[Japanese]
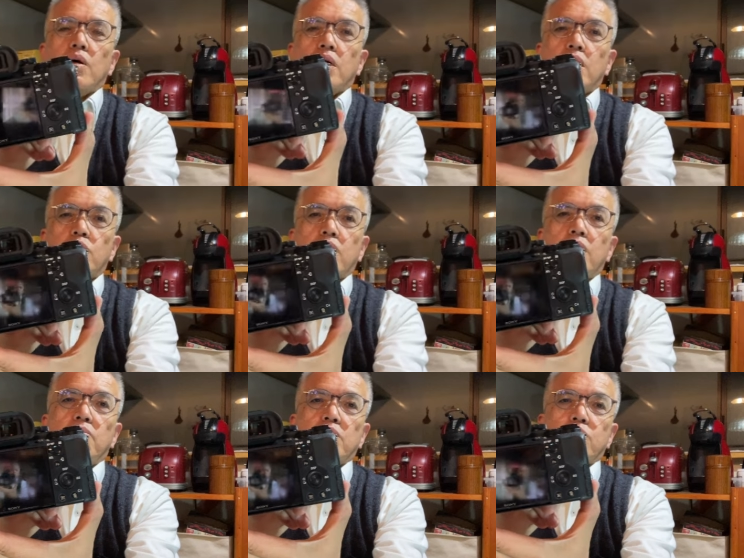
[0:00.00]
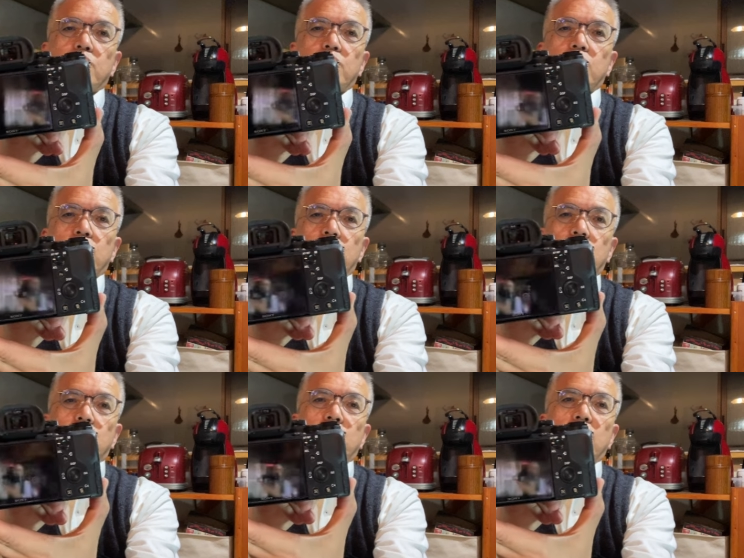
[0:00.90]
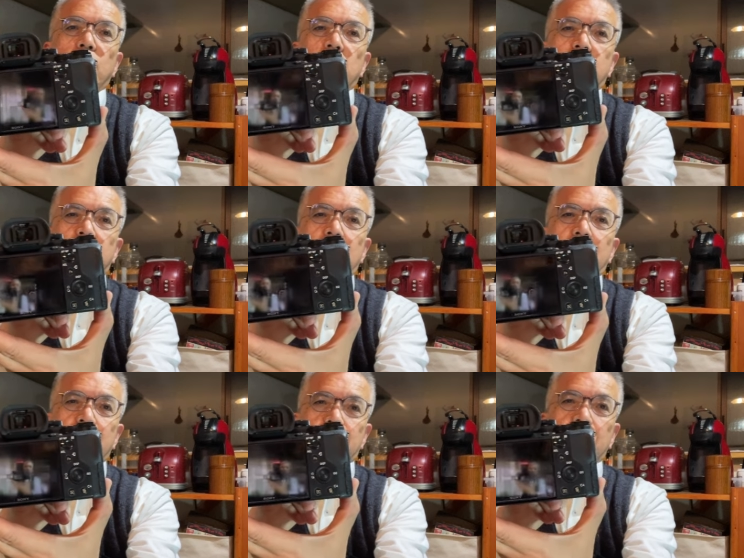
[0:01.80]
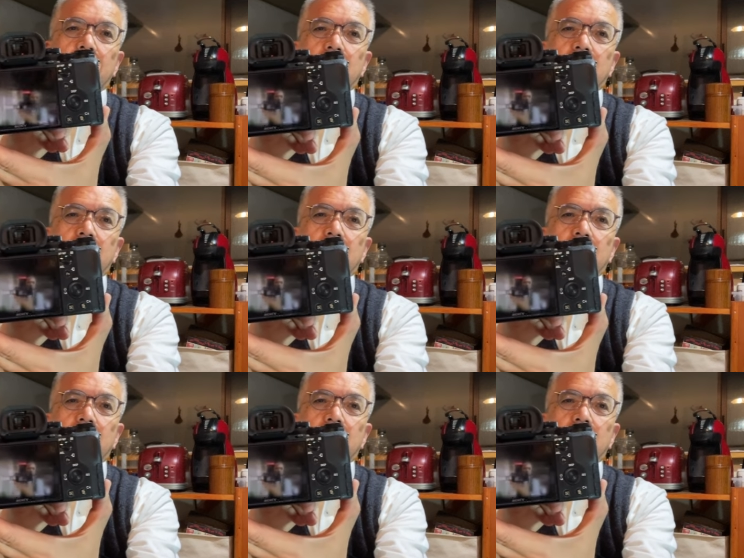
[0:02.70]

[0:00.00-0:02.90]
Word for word: えーと、と研磨するっていうことを一生懸命やったんですね